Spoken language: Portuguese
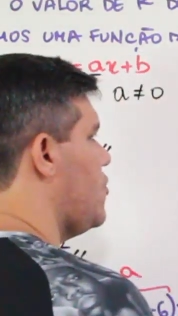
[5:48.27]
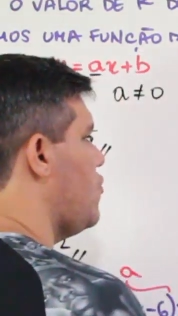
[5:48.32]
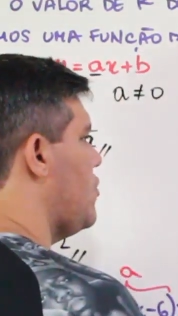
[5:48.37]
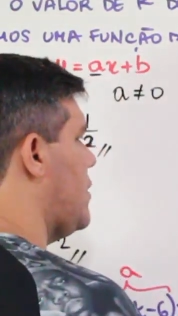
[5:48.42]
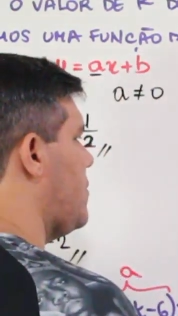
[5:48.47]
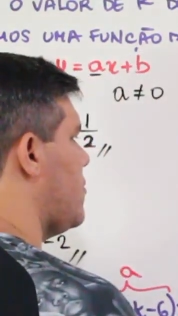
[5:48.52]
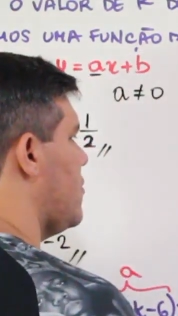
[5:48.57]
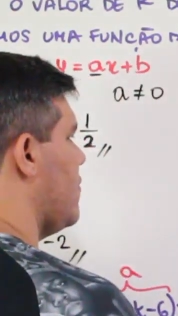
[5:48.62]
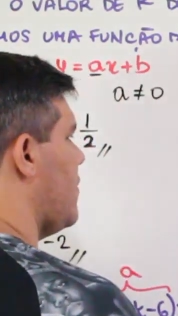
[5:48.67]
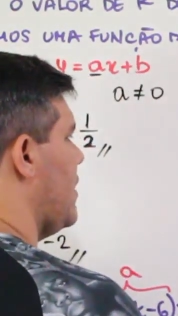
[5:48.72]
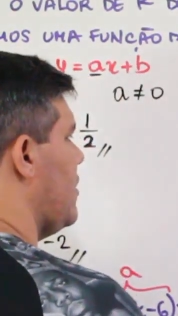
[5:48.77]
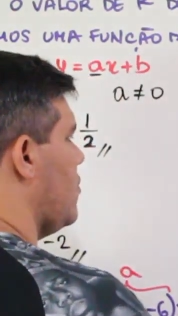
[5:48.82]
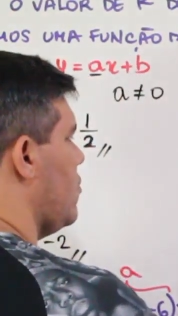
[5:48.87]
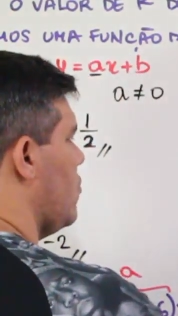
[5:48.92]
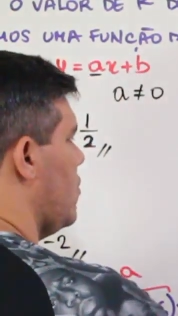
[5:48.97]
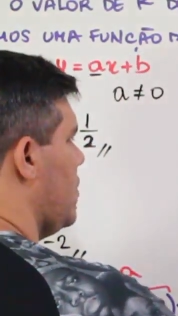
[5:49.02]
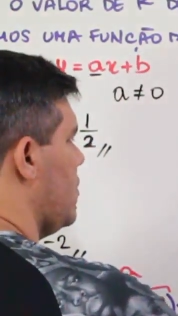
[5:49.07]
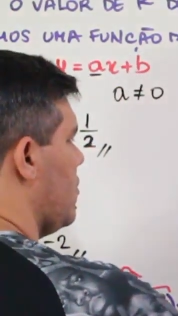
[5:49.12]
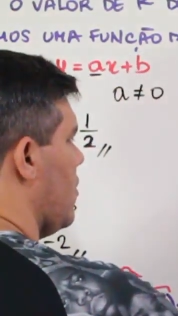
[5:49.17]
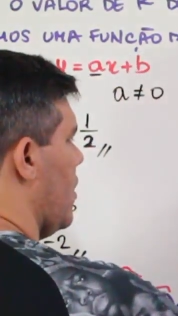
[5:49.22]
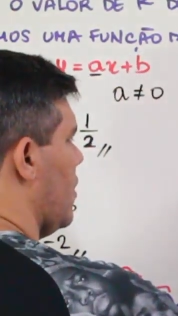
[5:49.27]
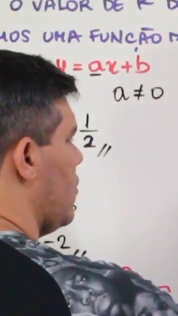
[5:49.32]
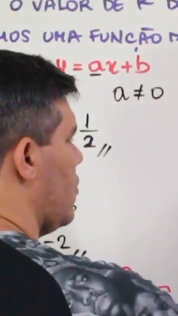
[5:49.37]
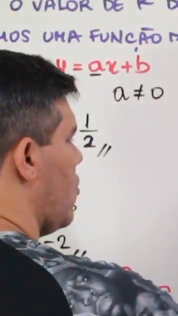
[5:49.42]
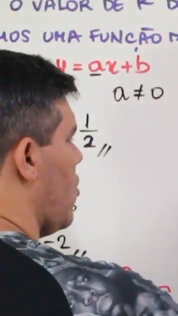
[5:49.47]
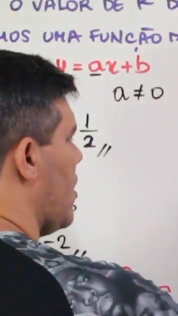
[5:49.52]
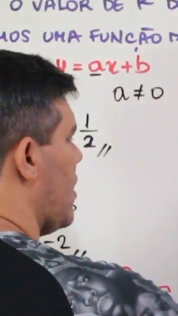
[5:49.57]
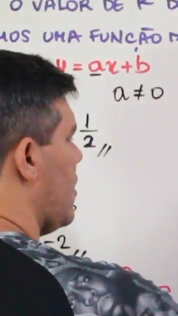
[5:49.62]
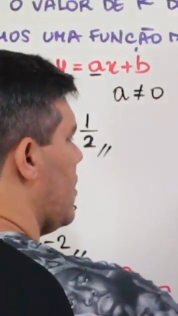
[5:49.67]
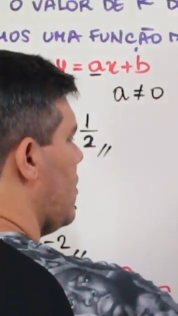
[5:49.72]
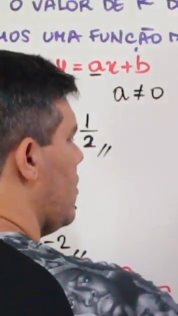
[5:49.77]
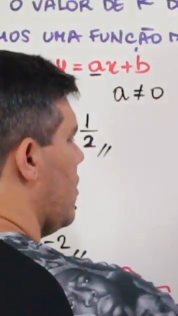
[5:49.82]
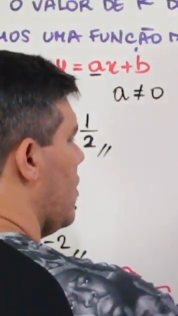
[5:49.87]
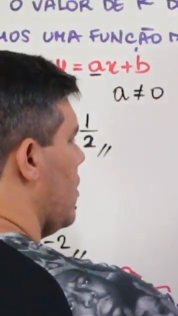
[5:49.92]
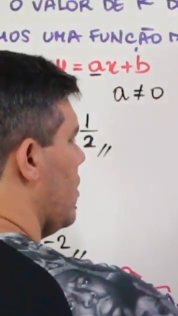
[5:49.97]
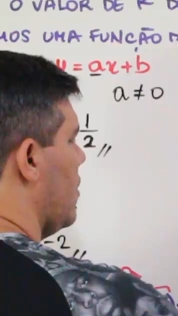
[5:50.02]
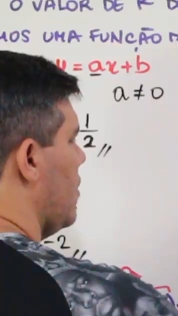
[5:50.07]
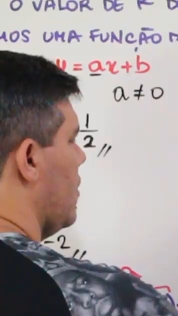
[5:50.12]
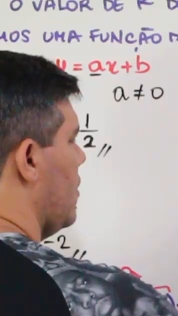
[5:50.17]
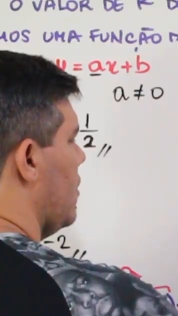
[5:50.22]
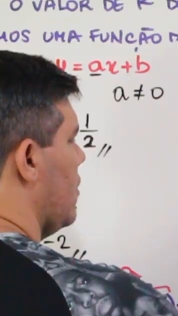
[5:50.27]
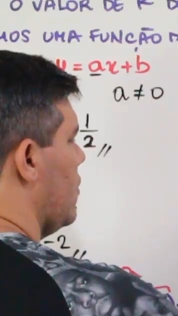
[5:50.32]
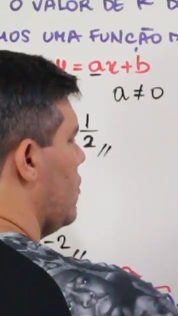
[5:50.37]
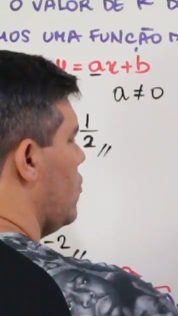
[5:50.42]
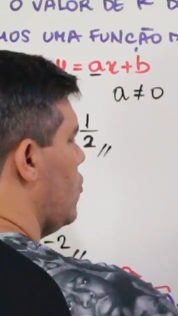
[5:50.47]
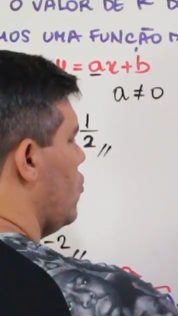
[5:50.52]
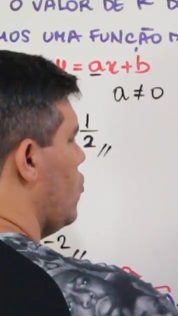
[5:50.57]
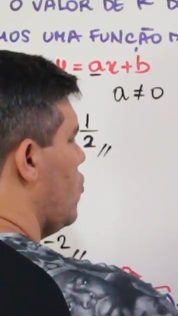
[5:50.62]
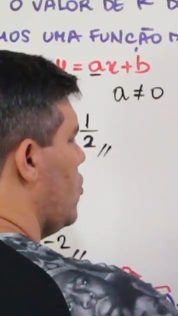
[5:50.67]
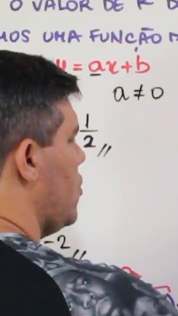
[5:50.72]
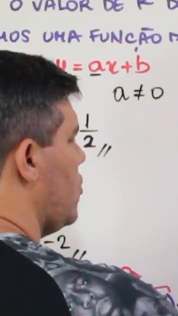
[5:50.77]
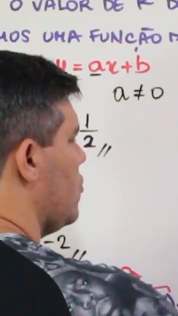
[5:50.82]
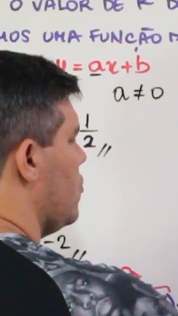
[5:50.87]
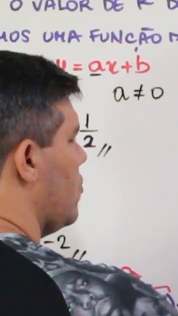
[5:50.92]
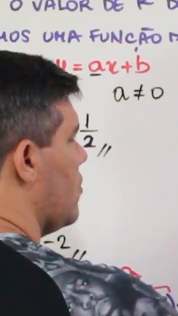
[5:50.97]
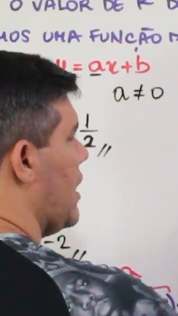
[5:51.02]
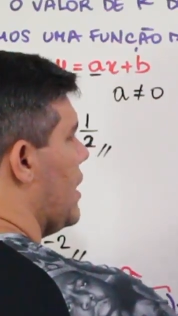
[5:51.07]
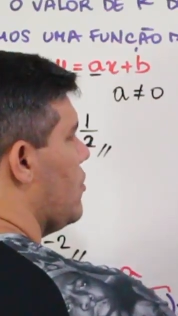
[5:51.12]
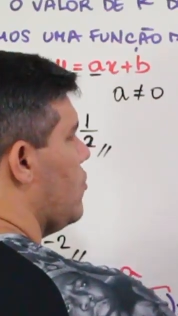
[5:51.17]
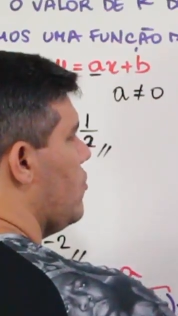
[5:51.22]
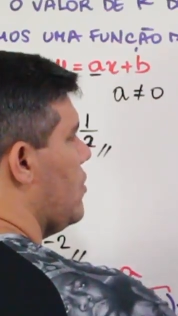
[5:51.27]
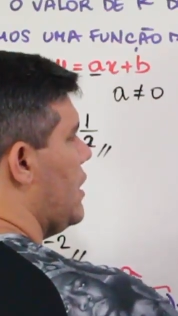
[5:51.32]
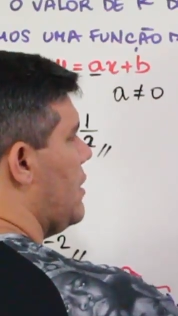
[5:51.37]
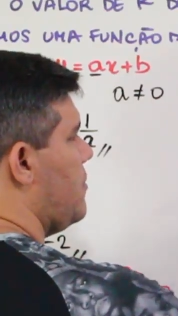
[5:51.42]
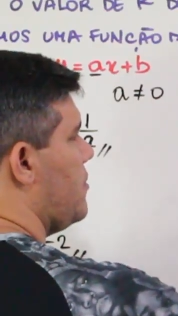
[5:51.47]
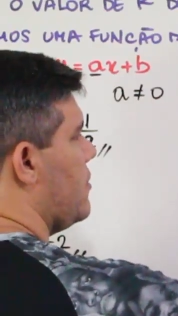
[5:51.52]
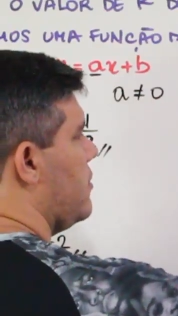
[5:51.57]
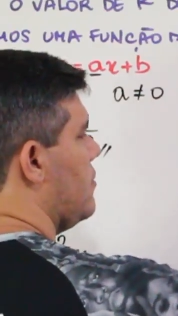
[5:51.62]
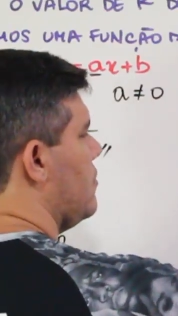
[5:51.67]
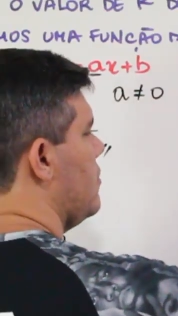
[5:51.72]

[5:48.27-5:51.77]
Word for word: e o y vale 2. Ó, troca aqui, ó. 2 no lugar do y,